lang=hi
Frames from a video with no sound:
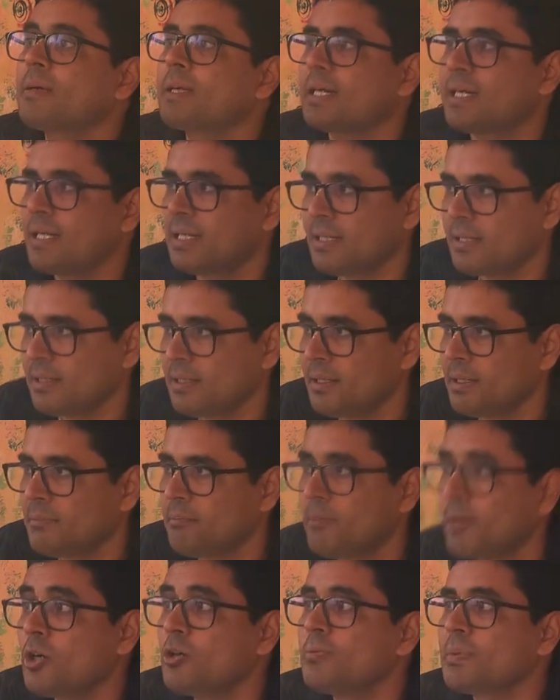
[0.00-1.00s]
मना
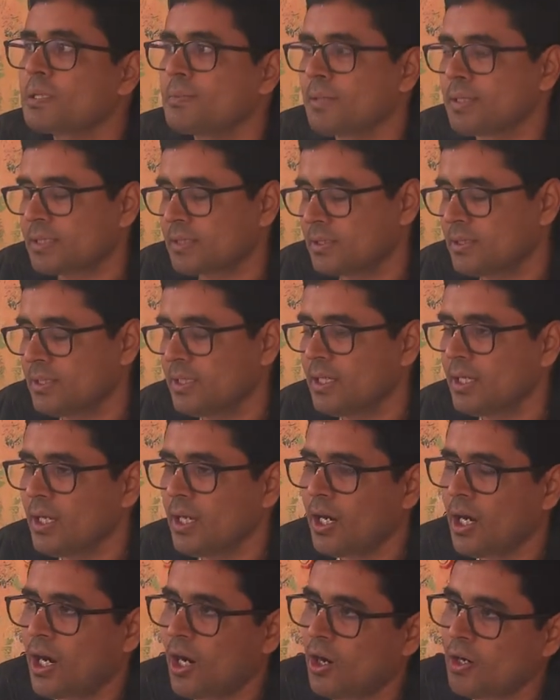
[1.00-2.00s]
भव मत भक्त
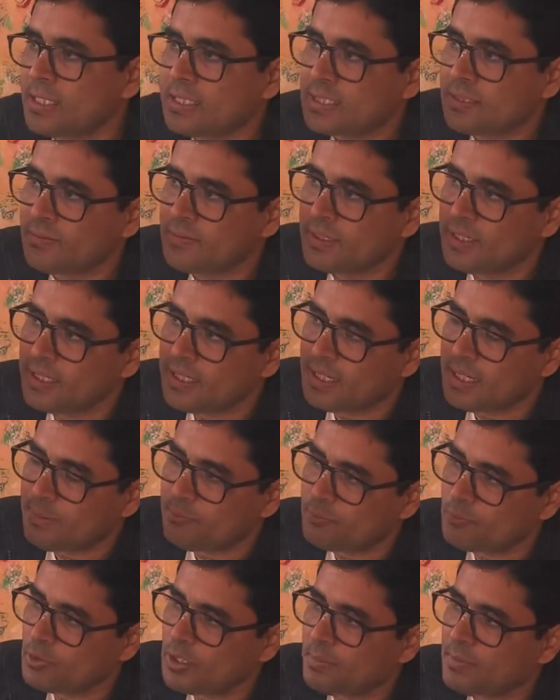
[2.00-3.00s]
और जब
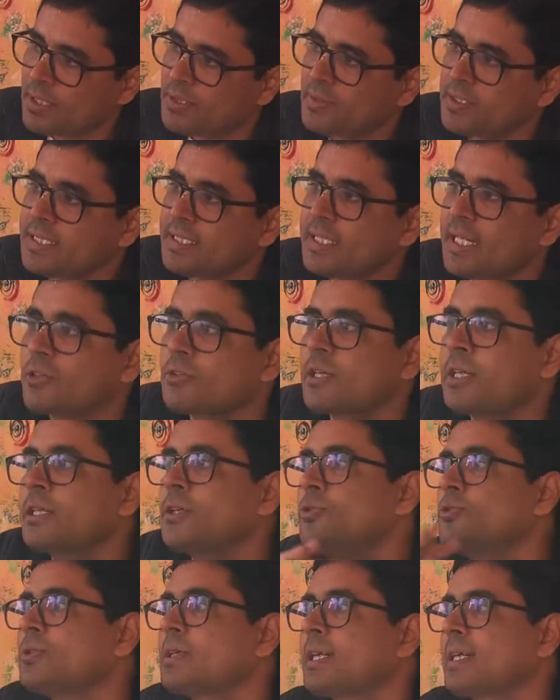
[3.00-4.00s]
पूरा भगवदगीता को
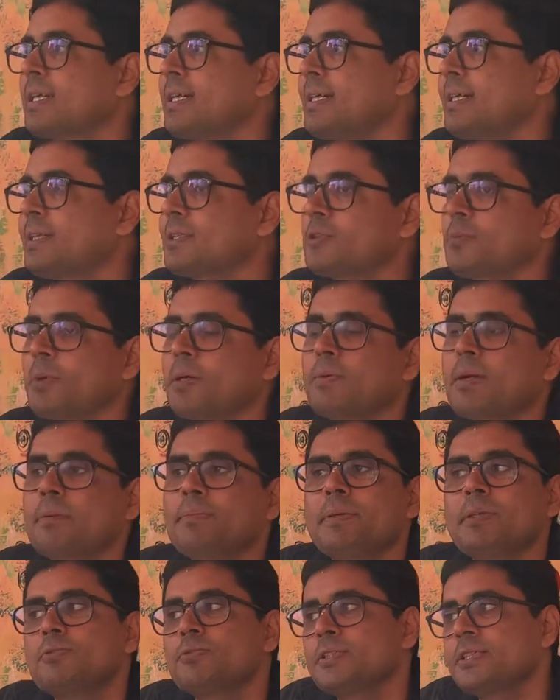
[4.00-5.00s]
कंक्लूड कर रहे हैं तो भगवान
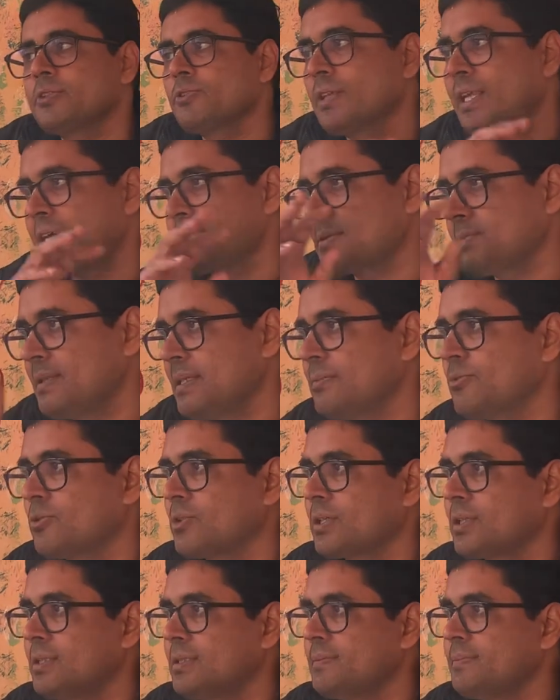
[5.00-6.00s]
फिर उसी को लास्ट में ही बोल
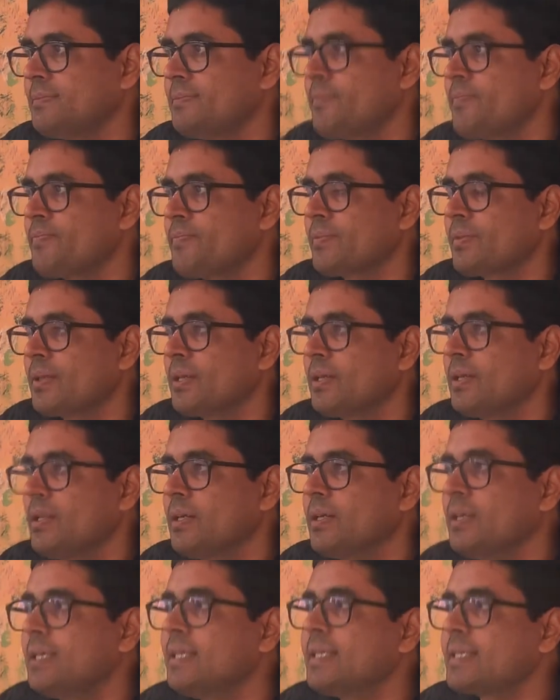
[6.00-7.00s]
रहे हैं
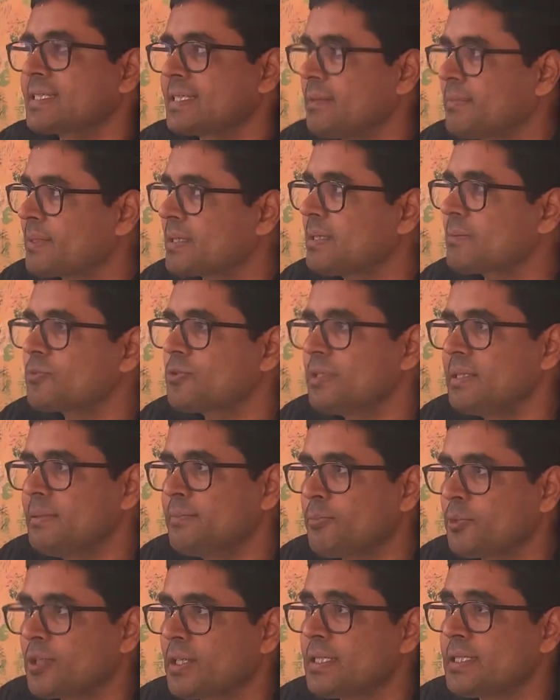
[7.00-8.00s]
इसका मतलब कोई
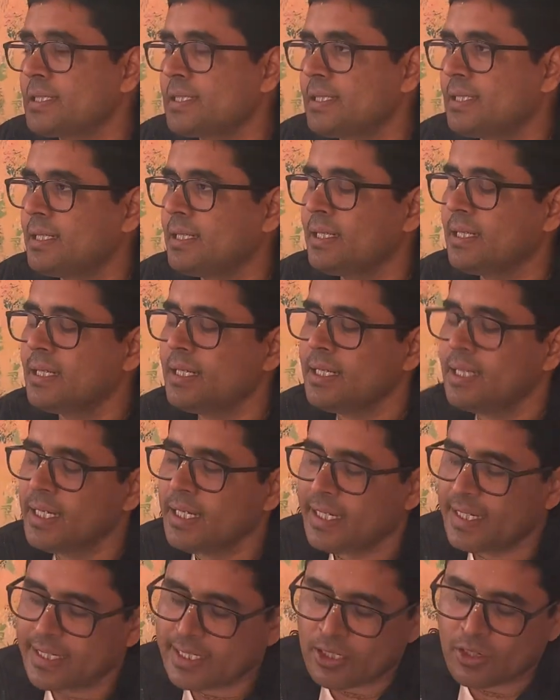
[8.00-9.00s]
इंपॉर्टेंट चीज़ है
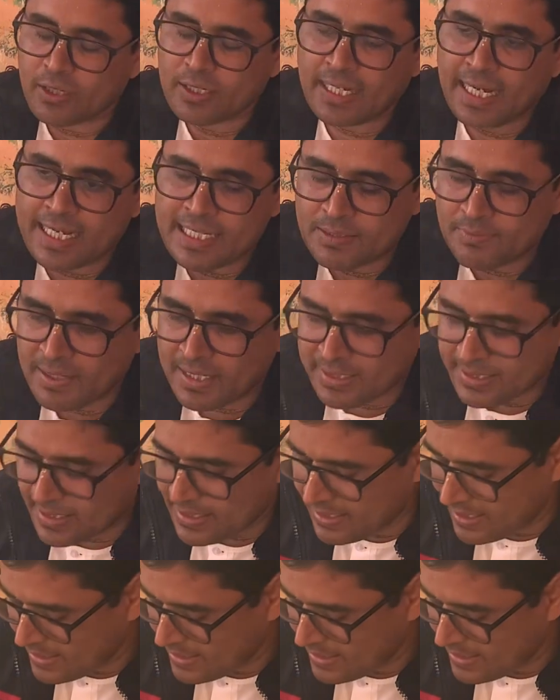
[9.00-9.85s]
एक और ख़ास बात है